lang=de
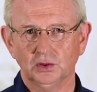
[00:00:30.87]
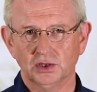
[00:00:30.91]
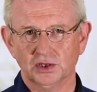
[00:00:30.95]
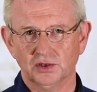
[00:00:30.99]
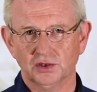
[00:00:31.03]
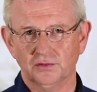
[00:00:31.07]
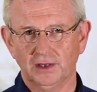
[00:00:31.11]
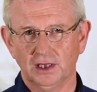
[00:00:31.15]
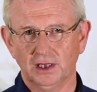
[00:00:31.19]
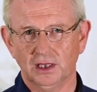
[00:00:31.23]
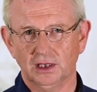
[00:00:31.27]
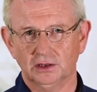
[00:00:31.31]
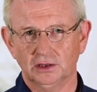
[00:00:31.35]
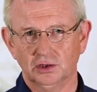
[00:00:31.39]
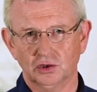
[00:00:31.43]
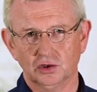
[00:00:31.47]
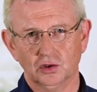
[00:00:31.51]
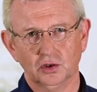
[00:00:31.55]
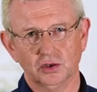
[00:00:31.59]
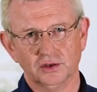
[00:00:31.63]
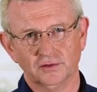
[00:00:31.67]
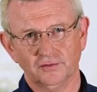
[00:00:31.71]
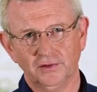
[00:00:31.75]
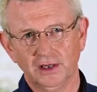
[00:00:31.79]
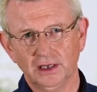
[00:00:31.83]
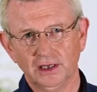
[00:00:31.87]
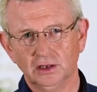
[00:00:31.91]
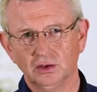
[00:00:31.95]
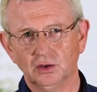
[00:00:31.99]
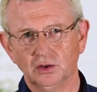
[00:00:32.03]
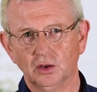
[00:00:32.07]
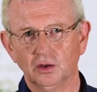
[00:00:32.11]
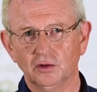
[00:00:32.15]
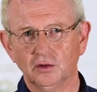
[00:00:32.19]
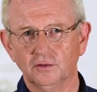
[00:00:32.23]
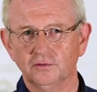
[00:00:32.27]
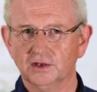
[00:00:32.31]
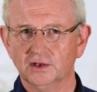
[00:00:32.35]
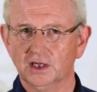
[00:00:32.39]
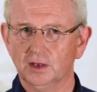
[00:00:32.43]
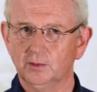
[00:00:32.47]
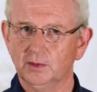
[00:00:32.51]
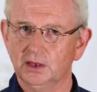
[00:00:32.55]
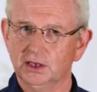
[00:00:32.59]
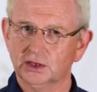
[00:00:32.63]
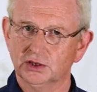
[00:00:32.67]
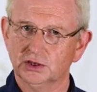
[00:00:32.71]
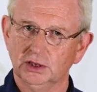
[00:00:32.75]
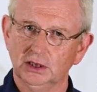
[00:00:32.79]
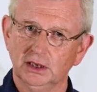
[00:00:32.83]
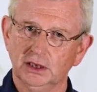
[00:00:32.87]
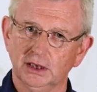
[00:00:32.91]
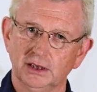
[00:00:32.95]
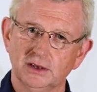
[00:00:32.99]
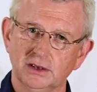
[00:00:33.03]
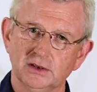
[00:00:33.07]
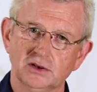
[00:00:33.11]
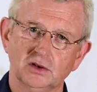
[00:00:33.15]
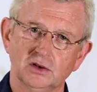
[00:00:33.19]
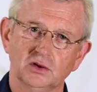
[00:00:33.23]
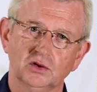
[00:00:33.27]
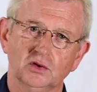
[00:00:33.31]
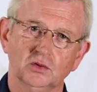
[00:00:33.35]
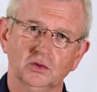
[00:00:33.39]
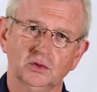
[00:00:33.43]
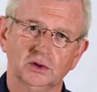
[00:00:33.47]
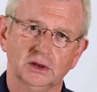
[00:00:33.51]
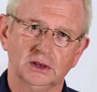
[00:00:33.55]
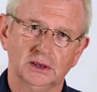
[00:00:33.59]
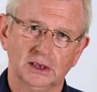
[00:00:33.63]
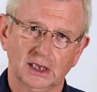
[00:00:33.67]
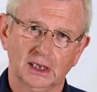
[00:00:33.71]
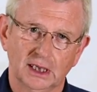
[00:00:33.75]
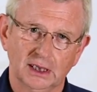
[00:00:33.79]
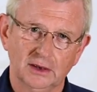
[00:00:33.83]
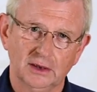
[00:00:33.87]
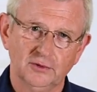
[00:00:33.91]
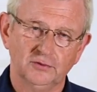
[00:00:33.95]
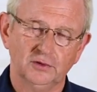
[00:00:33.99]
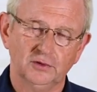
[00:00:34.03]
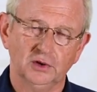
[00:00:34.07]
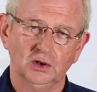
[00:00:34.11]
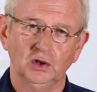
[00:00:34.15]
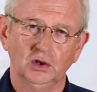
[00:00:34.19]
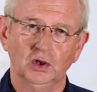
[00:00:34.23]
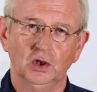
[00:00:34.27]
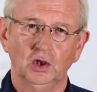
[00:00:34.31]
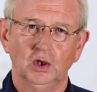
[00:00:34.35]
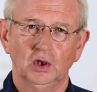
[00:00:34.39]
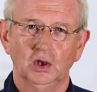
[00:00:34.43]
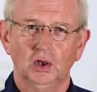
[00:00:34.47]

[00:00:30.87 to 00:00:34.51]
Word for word: Das war das Schloss Wachendorf, kamala schila institut in der Eifel